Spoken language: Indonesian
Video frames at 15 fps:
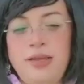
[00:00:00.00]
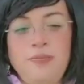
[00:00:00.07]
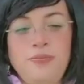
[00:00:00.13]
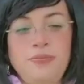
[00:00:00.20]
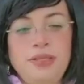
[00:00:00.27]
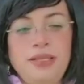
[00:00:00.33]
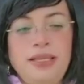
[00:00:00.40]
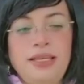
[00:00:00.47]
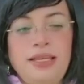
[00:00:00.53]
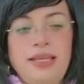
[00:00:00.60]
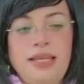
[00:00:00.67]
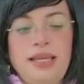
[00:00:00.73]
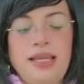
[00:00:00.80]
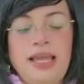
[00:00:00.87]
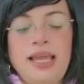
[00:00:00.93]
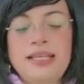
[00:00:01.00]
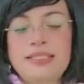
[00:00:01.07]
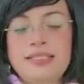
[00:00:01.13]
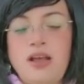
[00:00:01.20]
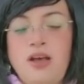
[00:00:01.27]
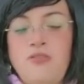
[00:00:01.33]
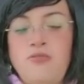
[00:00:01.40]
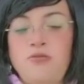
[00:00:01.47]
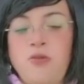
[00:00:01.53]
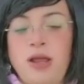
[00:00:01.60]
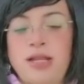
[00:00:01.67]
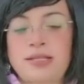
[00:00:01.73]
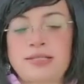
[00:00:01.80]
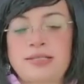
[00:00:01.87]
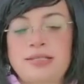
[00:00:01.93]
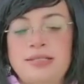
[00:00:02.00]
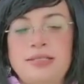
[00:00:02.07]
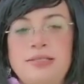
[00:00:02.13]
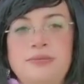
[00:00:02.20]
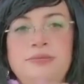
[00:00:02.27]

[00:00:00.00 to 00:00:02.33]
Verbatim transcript: okay? Ace of Wands.